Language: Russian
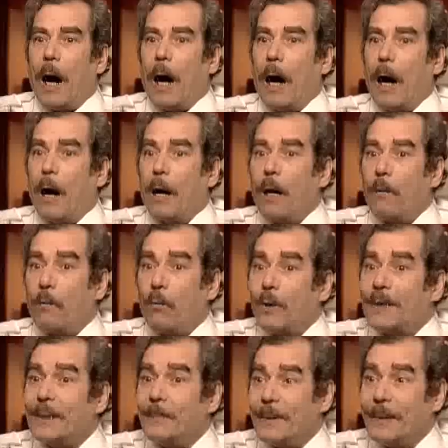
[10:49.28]
А в
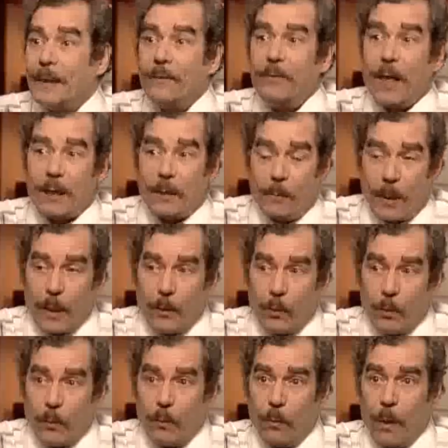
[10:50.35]
89
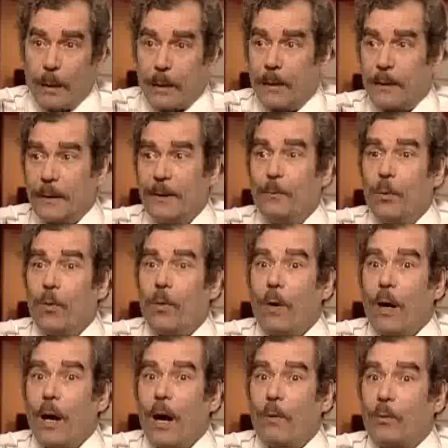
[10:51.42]
году это 7
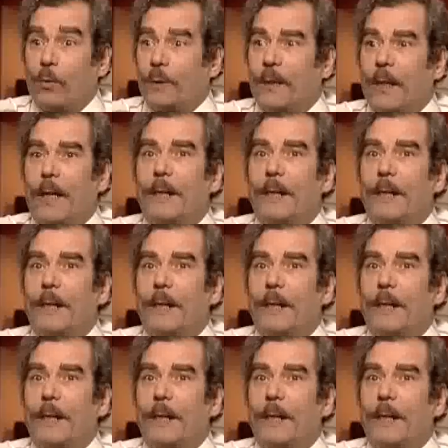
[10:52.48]
августа.